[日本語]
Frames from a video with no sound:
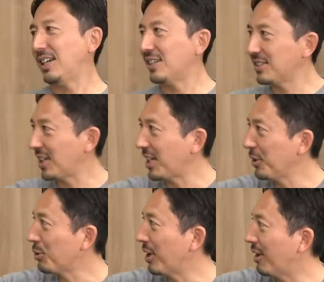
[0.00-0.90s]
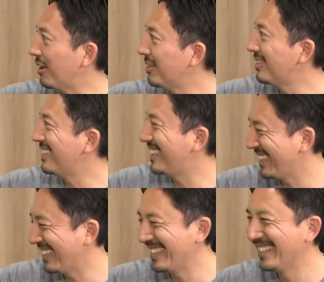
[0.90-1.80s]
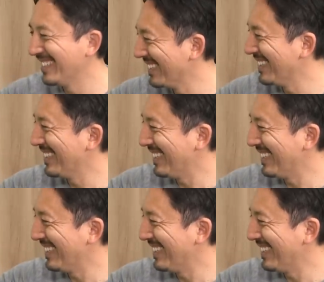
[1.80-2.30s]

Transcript: あじゃあ変えようかな